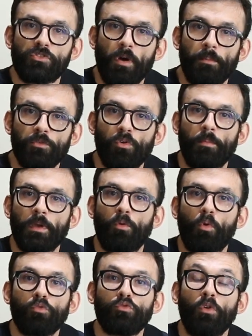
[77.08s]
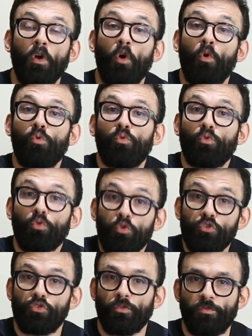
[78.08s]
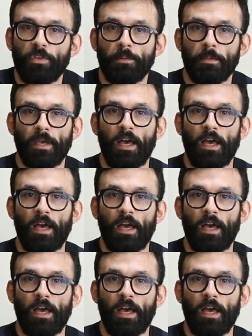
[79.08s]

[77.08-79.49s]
o seu abdômen quanto o glúteo firme,